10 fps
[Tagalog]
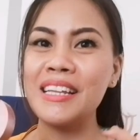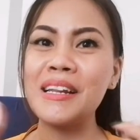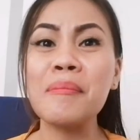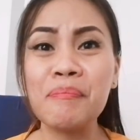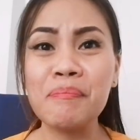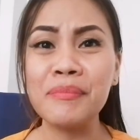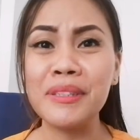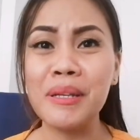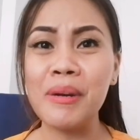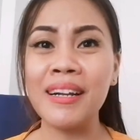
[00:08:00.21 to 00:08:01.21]
hirap
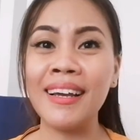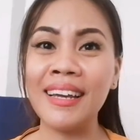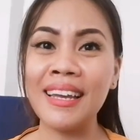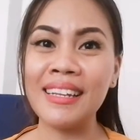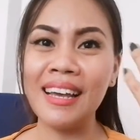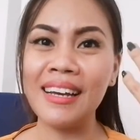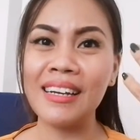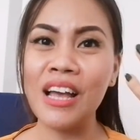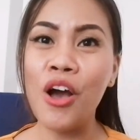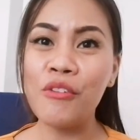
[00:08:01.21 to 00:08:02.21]
na maglagay
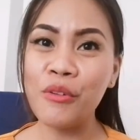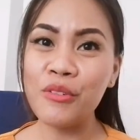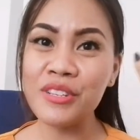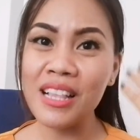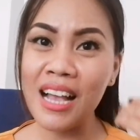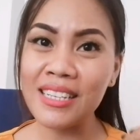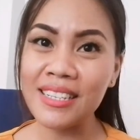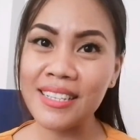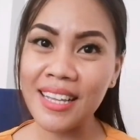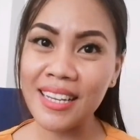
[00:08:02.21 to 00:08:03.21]
ng false
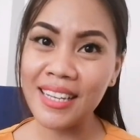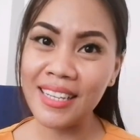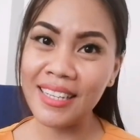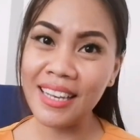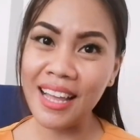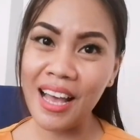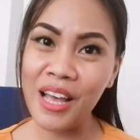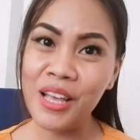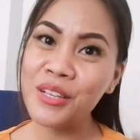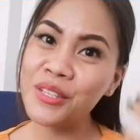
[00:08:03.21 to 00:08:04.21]
lashes sa sarili
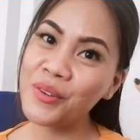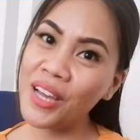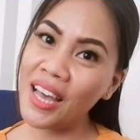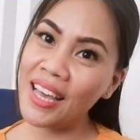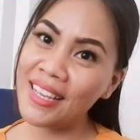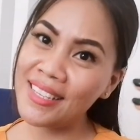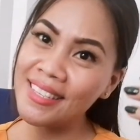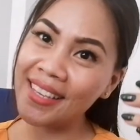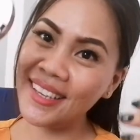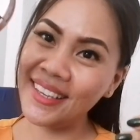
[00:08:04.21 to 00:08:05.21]
nila. So
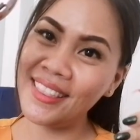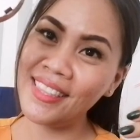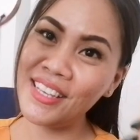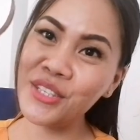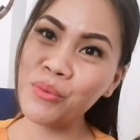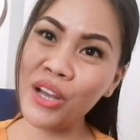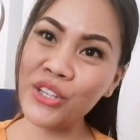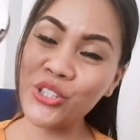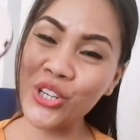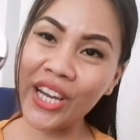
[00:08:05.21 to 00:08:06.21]
guys, this
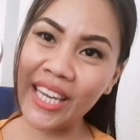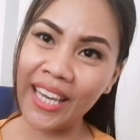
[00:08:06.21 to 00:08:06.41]
one, try